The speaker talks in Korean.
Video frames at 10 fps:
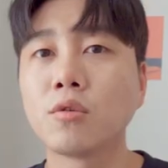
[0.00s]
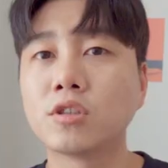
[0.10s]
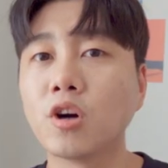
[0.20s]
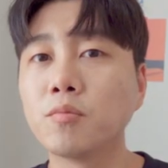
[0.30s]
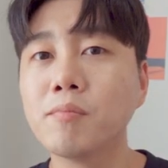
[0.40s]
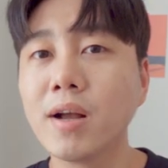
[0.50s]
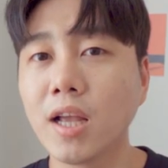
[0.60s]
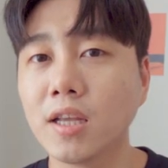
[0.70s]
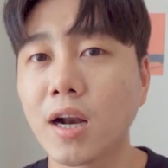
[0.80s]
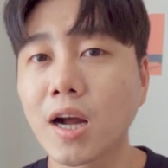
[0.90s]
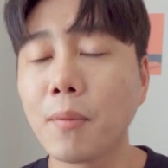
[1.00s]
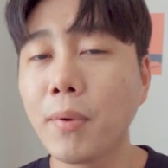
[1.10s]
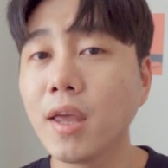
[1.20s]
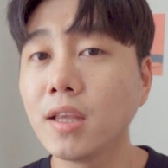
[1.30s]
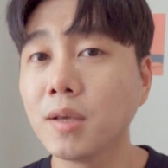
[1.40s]
그것뿐만이 아니라
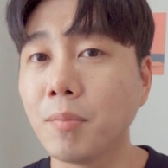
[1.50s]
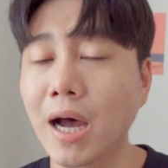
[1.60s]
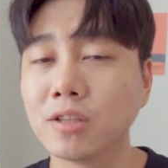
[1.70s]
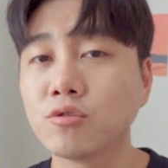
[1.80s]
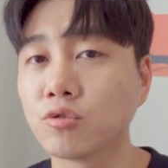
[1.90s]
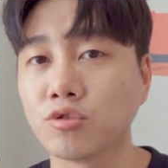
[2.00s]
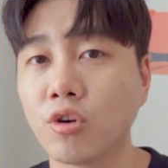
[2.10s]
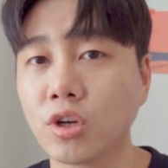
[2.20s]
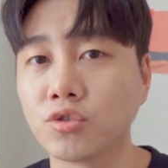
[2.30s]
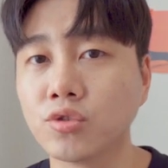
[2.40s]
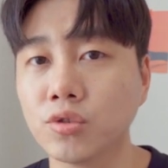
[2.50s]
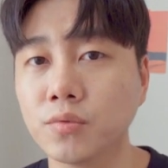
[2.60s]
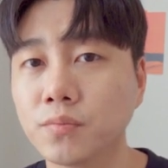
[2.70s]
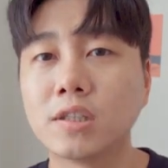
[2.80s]
카페인이 반으로 줄어가지고